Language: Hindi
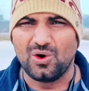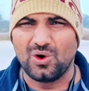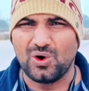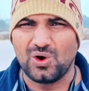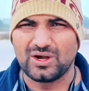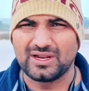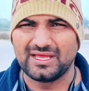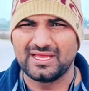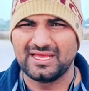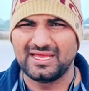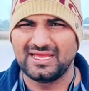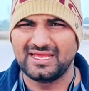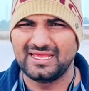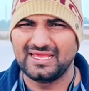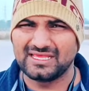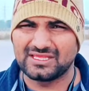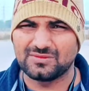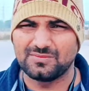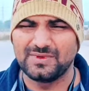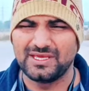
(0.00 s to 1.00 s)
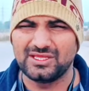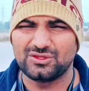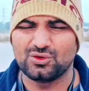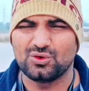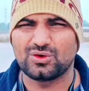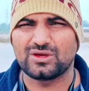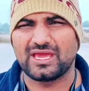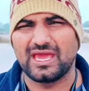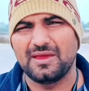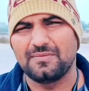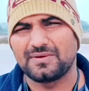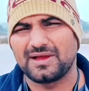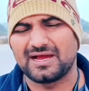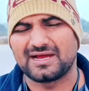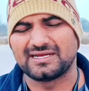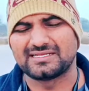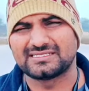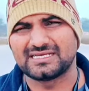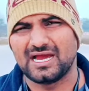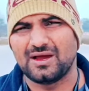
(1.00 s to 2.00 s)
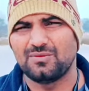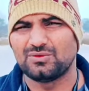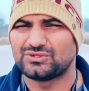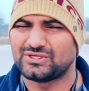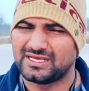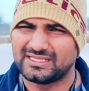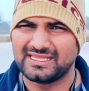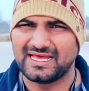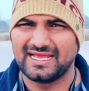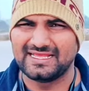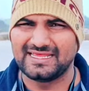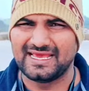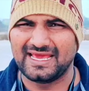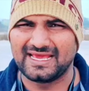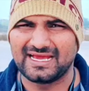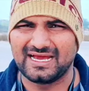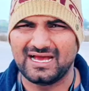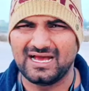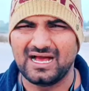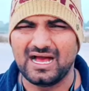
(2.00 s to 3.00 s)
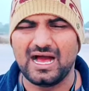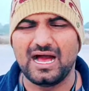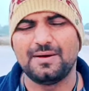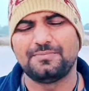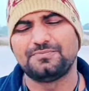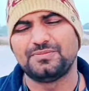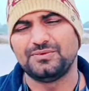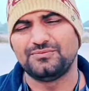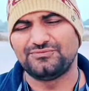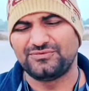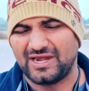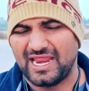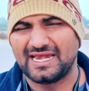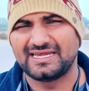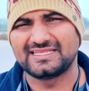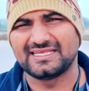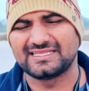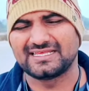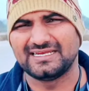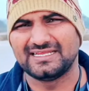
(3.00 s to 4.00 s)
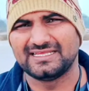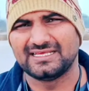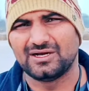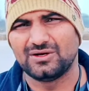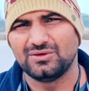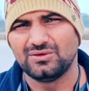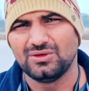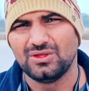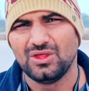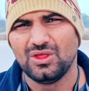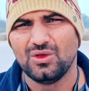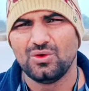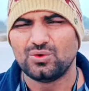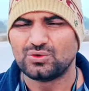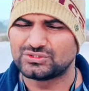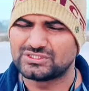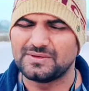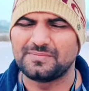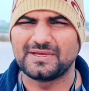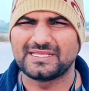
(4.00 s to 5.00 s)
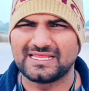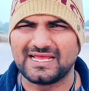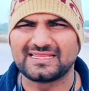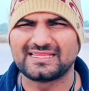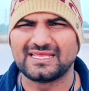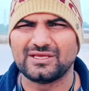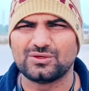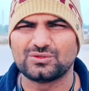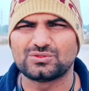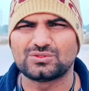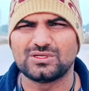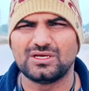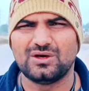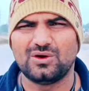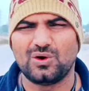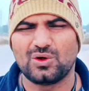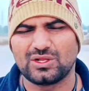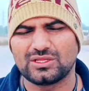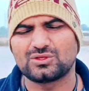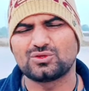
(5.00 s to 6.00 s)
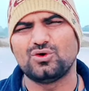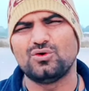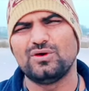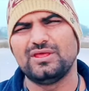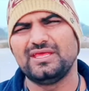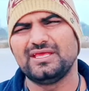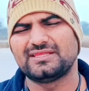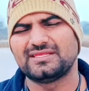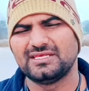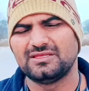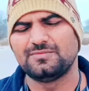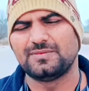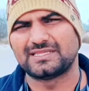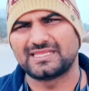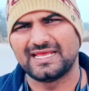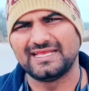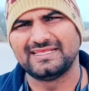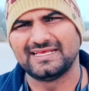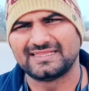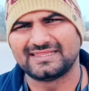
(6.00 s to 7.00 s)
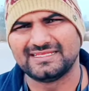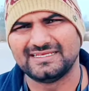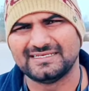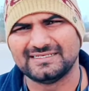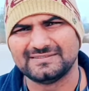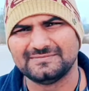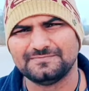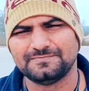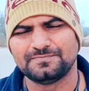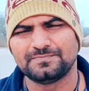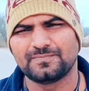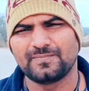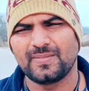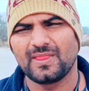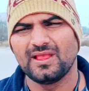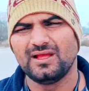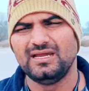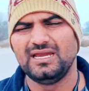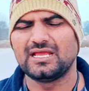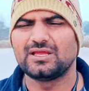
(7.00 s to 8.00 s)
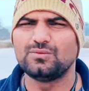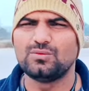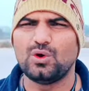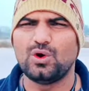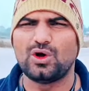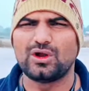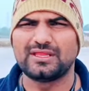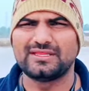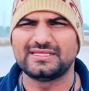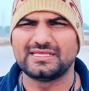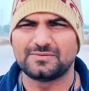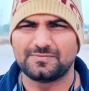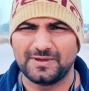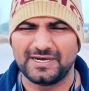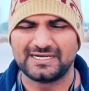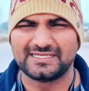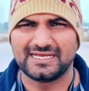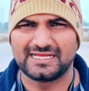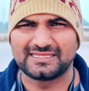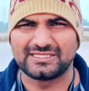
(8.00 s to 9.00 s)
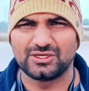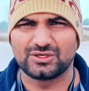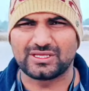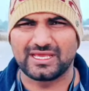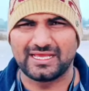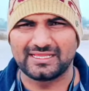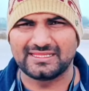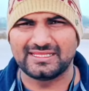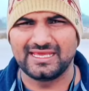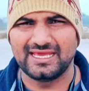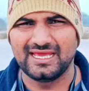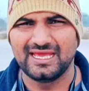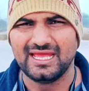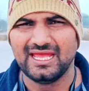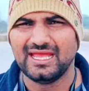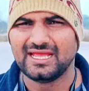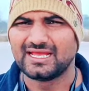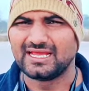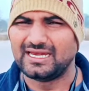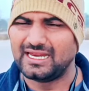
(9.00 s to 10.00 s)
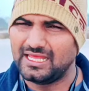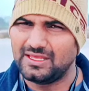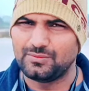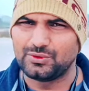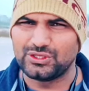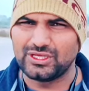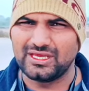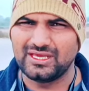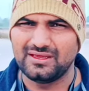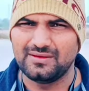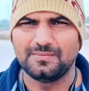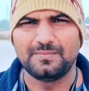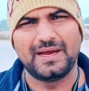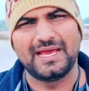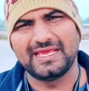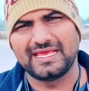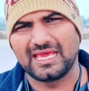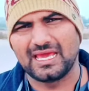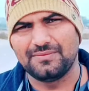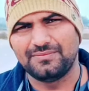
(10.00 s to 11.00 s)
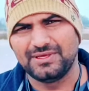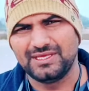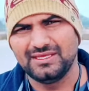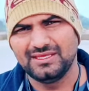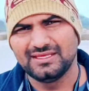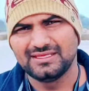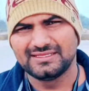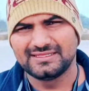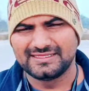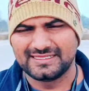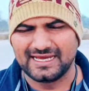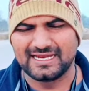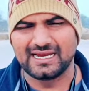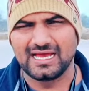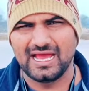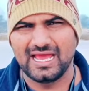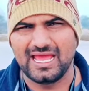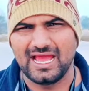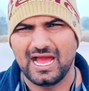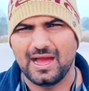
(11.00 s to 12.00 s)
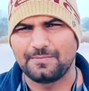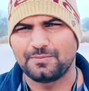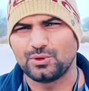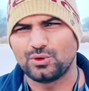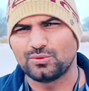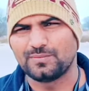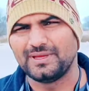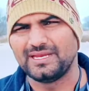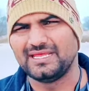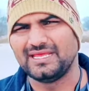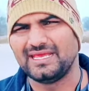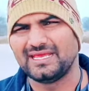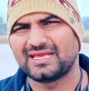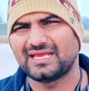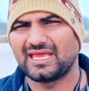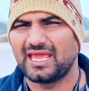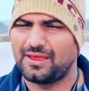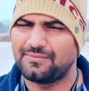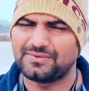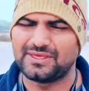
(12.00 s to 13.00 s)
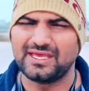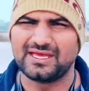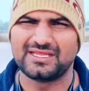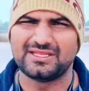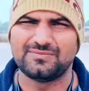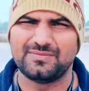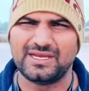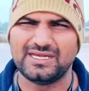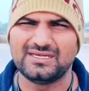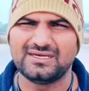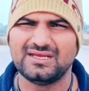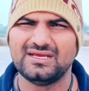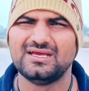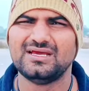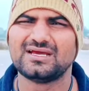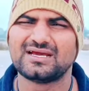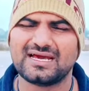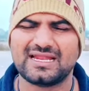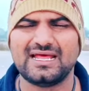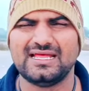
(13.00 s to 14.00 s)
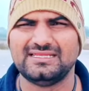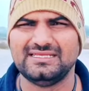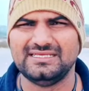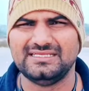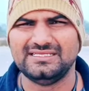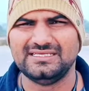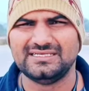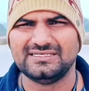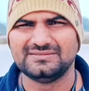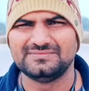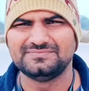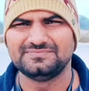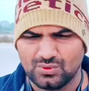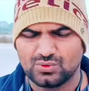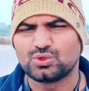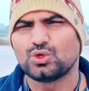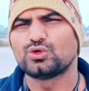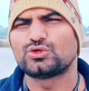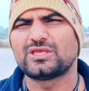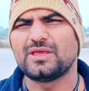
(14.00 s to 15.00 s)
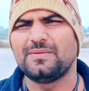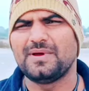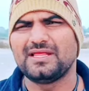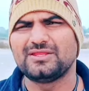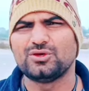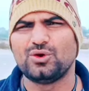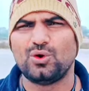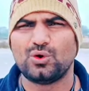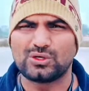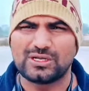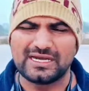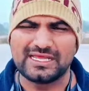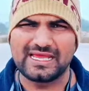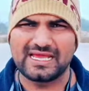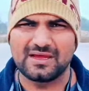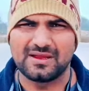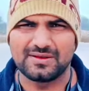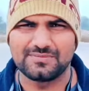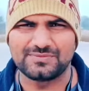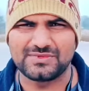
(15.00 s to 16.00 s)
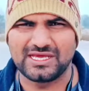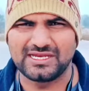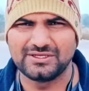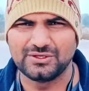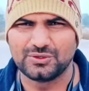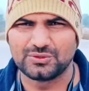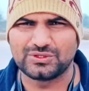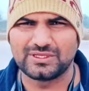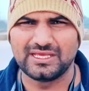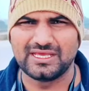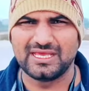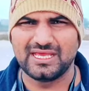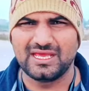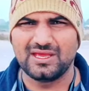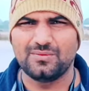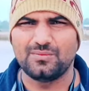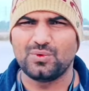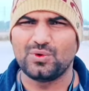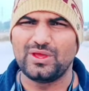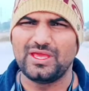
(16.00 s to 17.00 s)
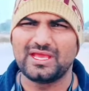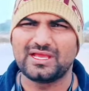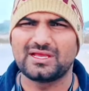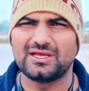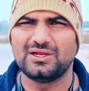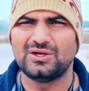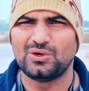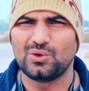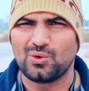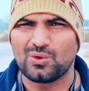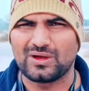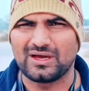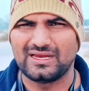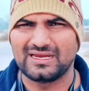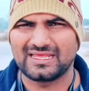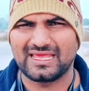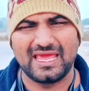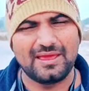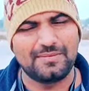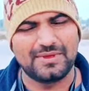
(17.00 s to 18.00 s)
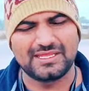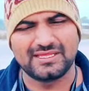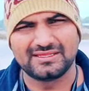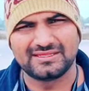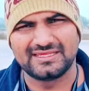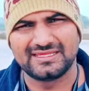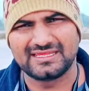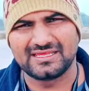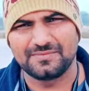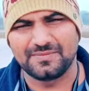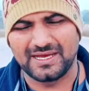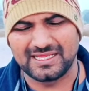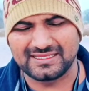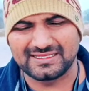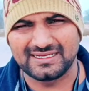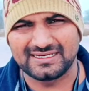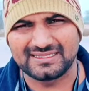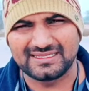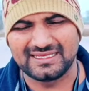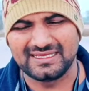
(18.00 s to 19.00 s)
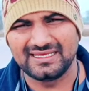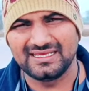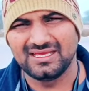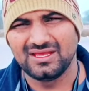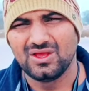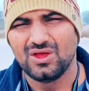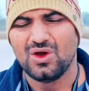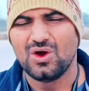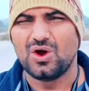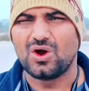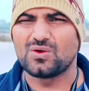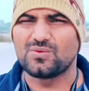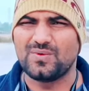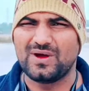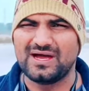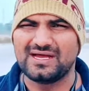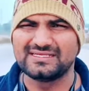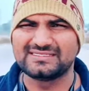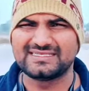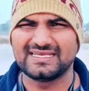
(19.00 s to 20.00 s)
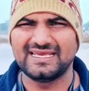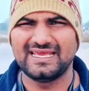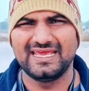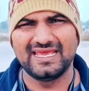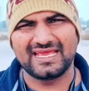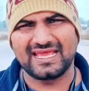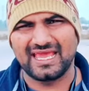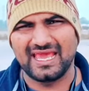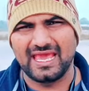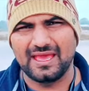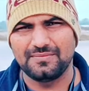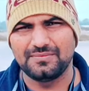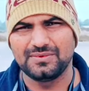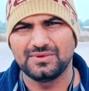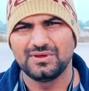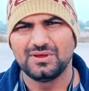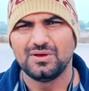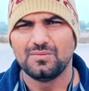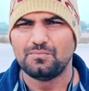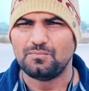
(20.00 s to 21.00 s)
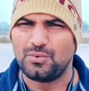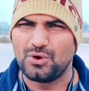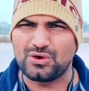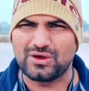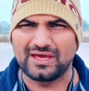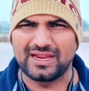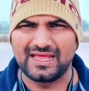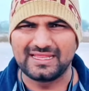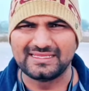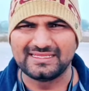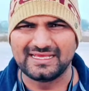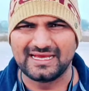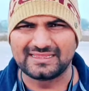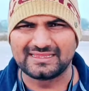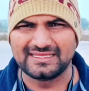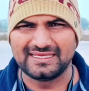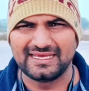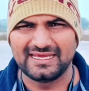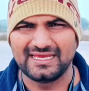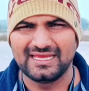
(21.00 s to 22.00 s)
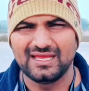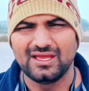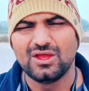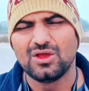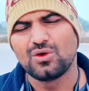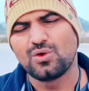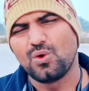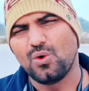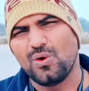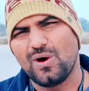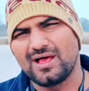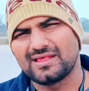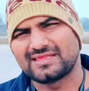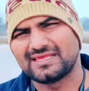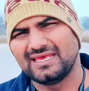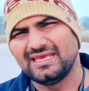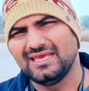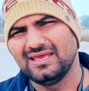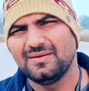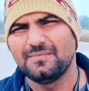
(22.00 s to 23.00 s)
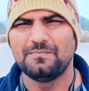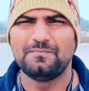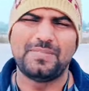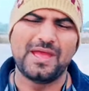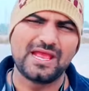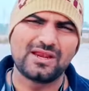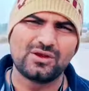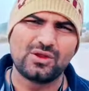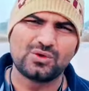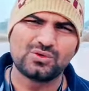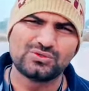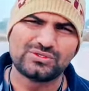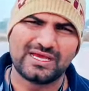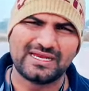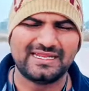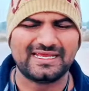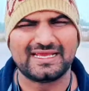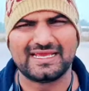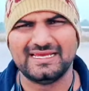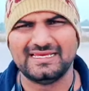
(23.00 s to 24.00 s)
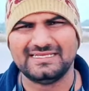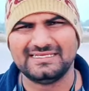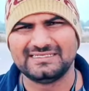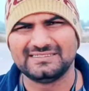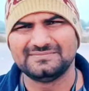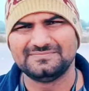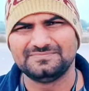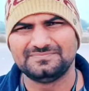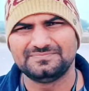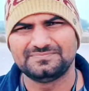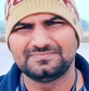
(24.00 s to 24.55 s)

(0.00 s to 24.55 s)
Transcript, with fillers: और इसमें जो कैब का खर्चा वो ज़्यादा आ जाएगा आप फ्लाइट से चले जाओ उससे बताते हैं उस औरत को ये चीज़ बताई जाती है लेकिन वो औरत जिद पे अड़ जाती है और कहती है कि नहीं मुझे बाई कैब ही जाना है आप लोग मेरी एक कैब की अरेंजमेंट करा दीजिए तो उसके बाद जो होटल के कर्मचारी होते हैं वो एक लोकल कैब एजेंसी से बात करते हैं और वहाँ से एक कैब बुक करा दी जाती है गोवा से बेंगलुरु जाने के लिए